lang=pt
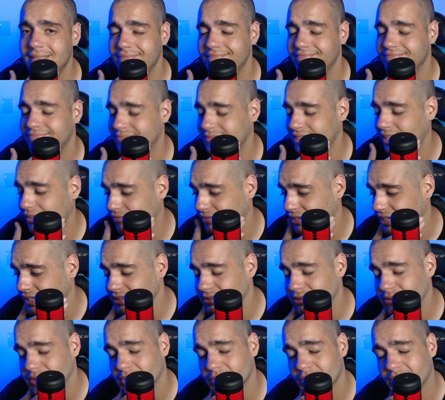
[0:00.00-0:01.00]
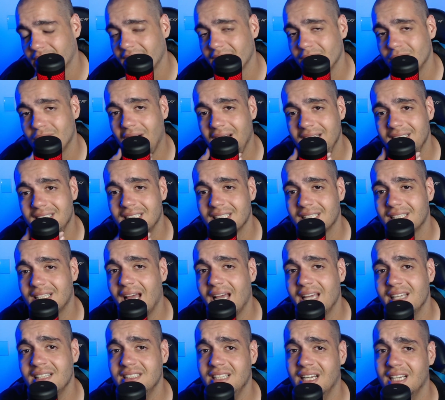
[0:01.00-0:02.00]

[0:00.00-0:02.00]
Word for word: tá falando que eu tenho as 10